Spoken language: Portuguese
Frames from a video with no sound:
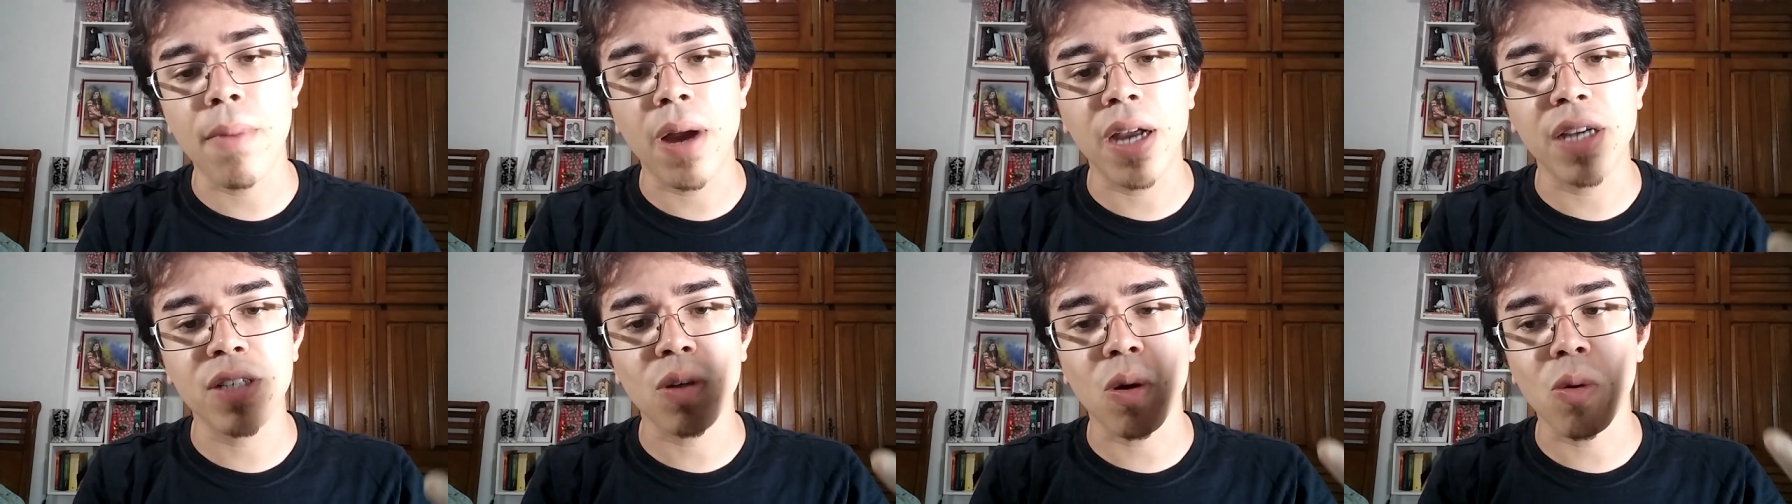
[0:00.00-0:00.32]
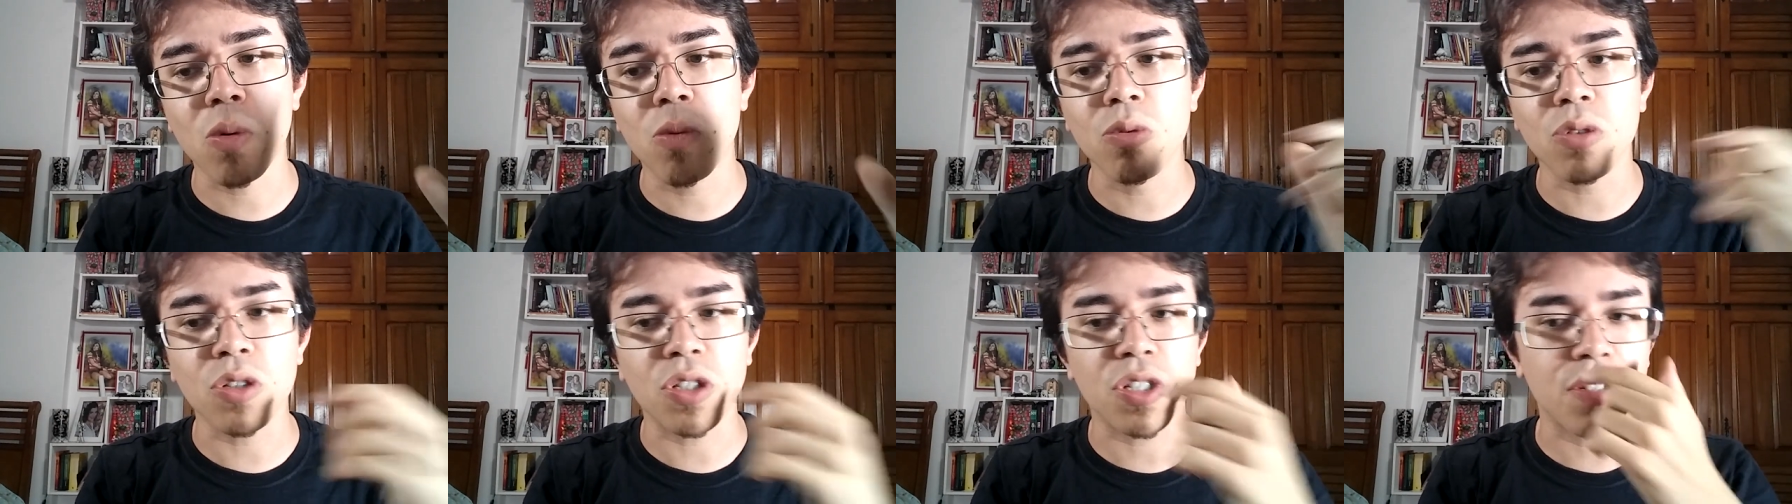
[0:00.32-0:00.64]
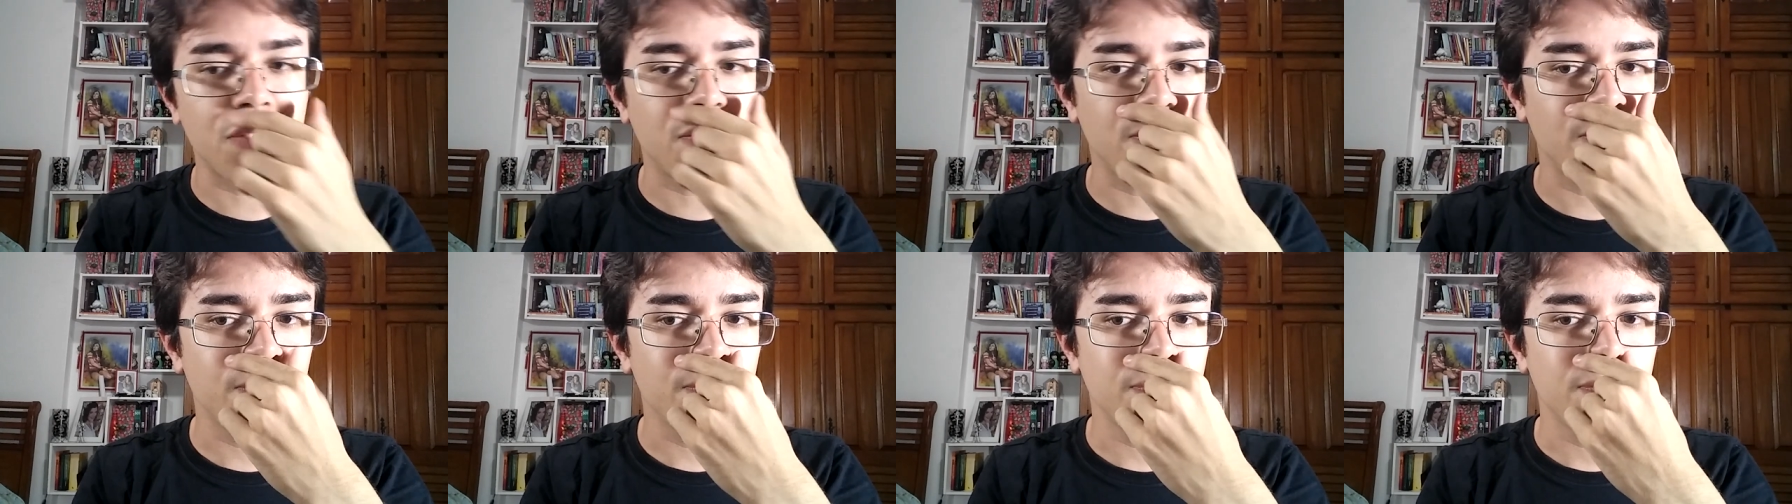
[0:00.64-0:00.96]
para mais
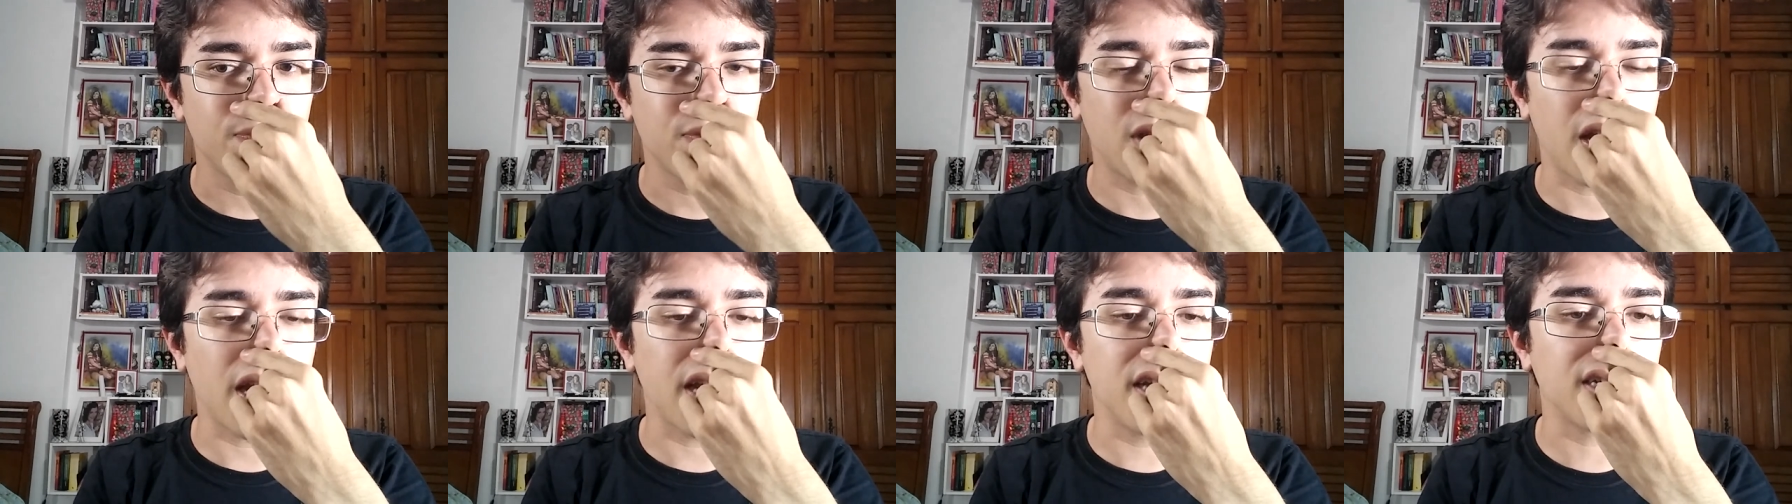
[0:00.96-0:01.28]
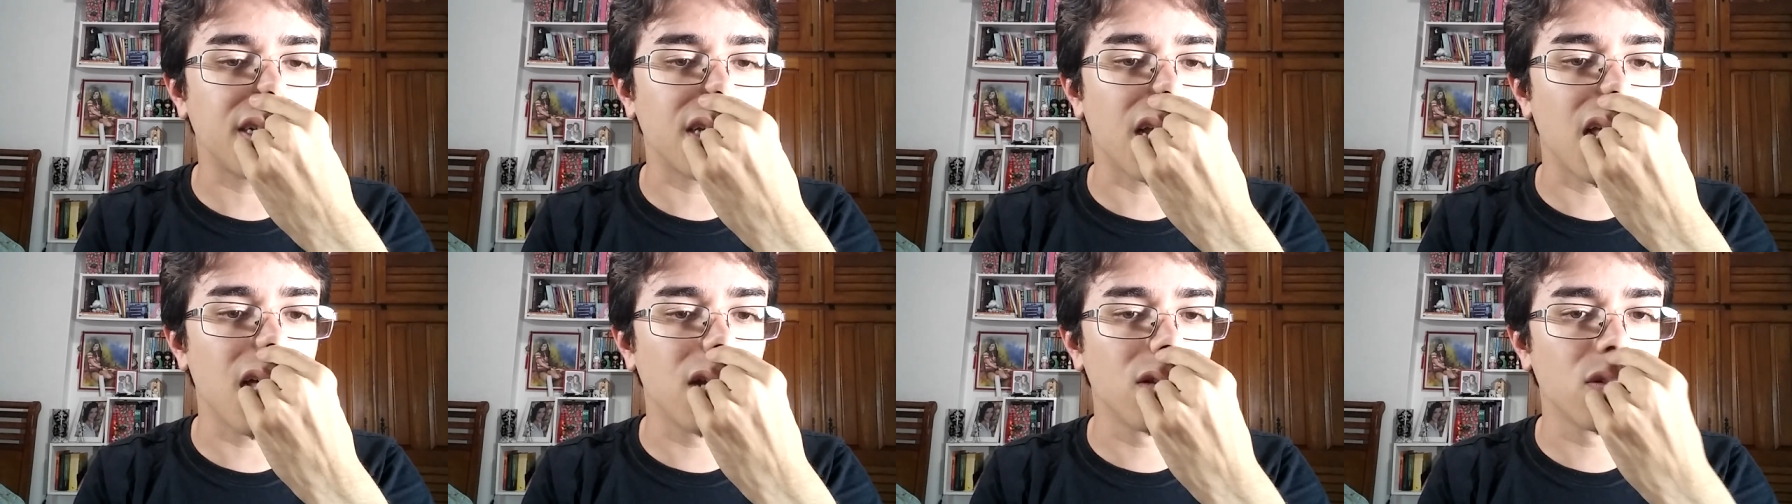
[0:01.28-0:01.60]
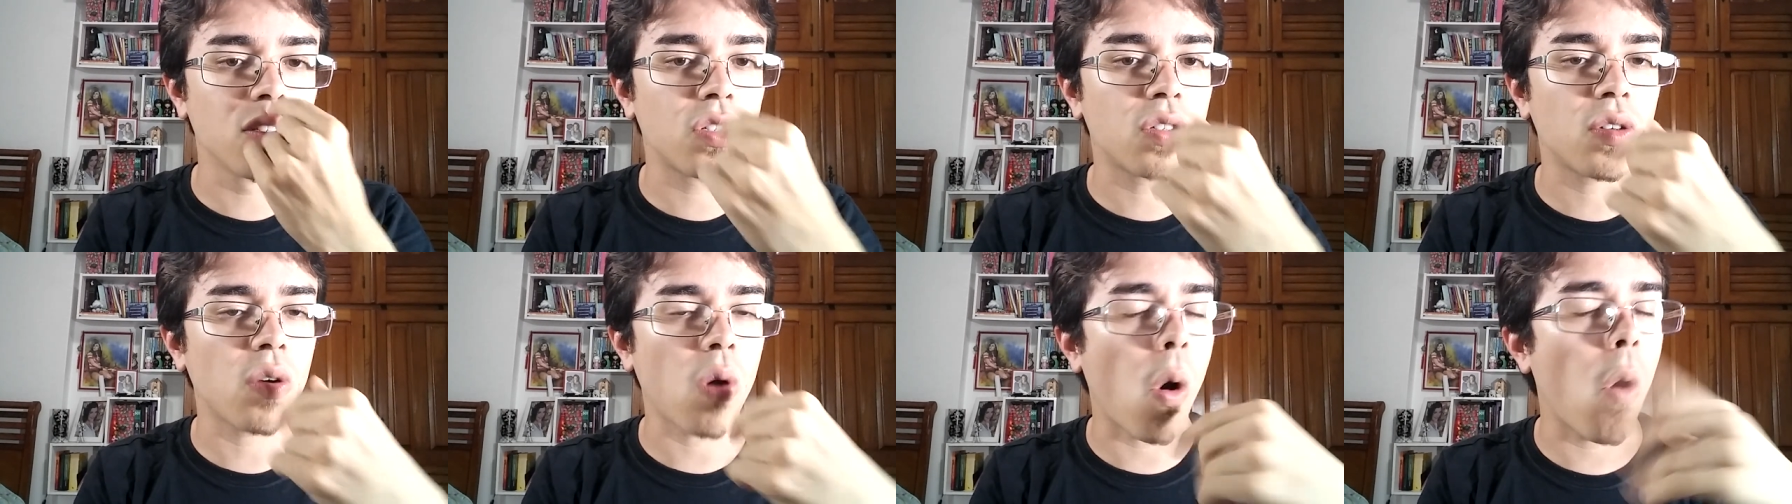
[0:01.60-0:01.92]
alguns três
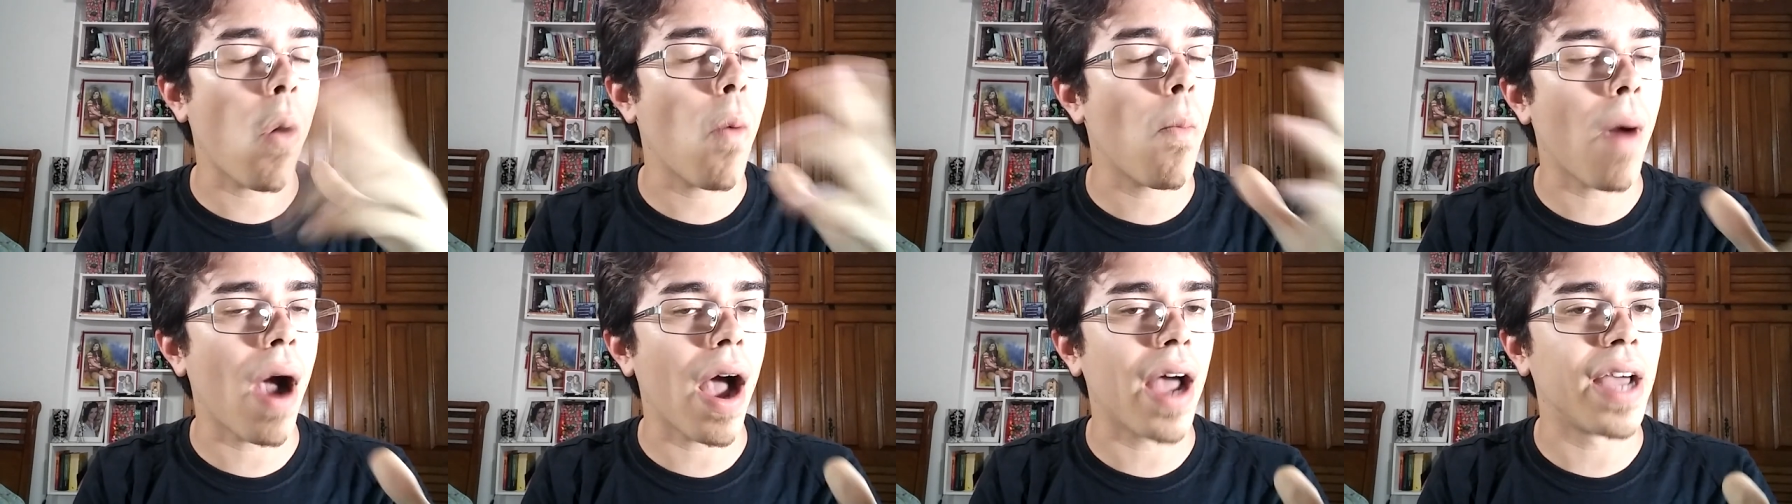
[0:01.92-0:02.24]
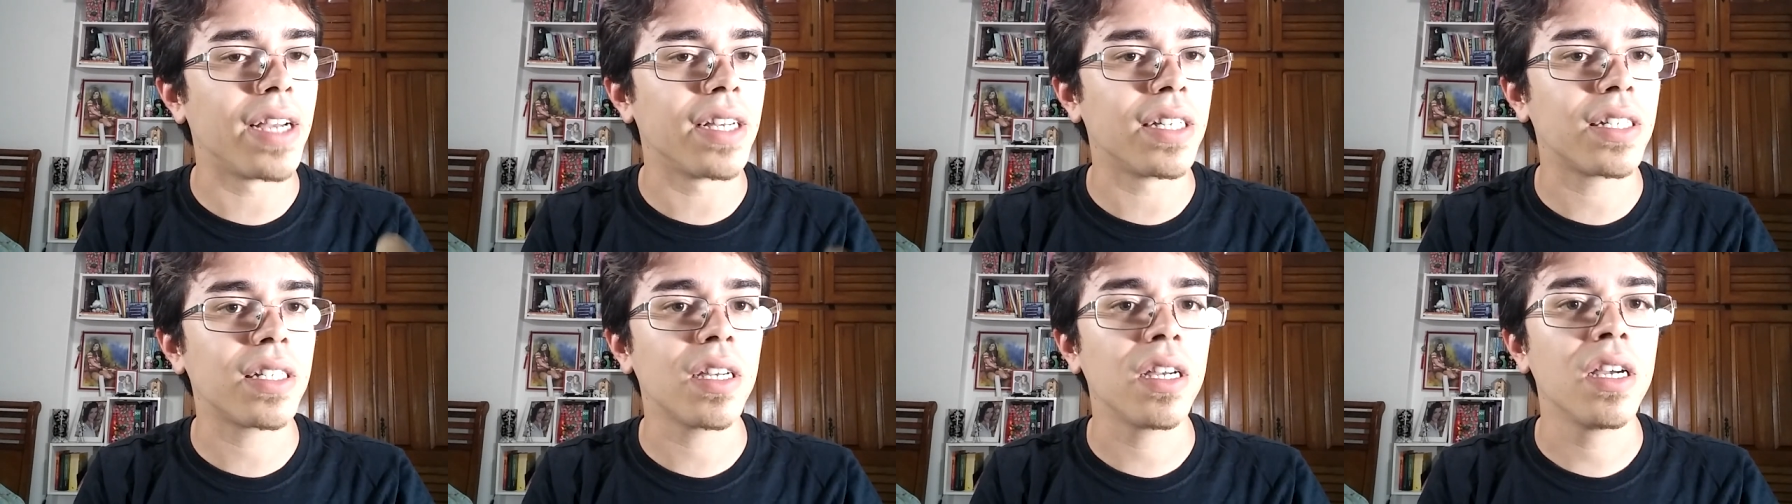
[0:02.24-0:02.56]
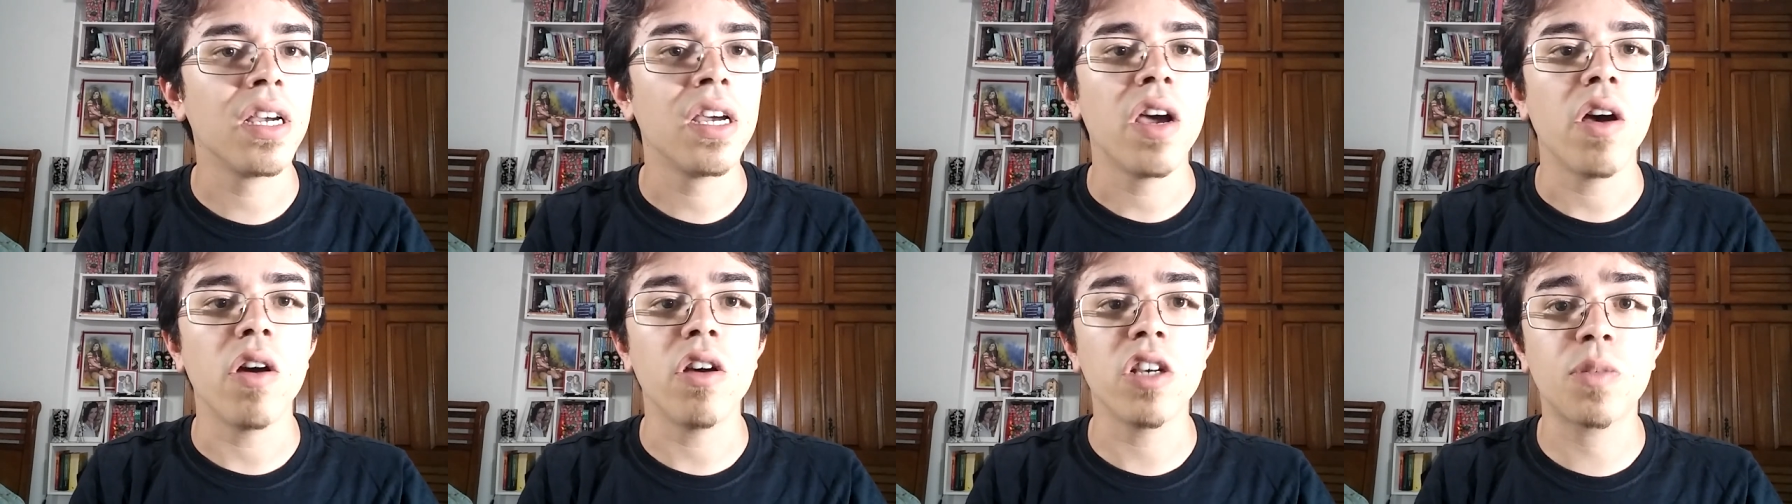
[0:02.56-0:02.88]
anos ou
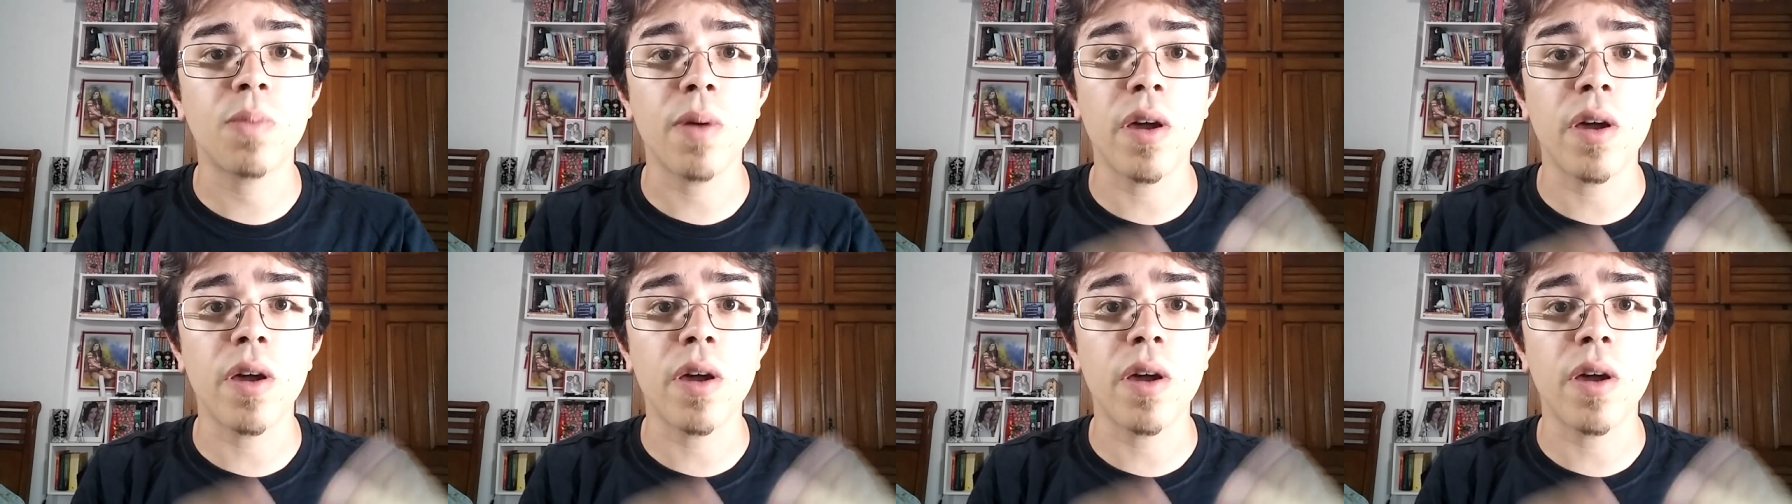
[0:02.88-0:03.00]
mais.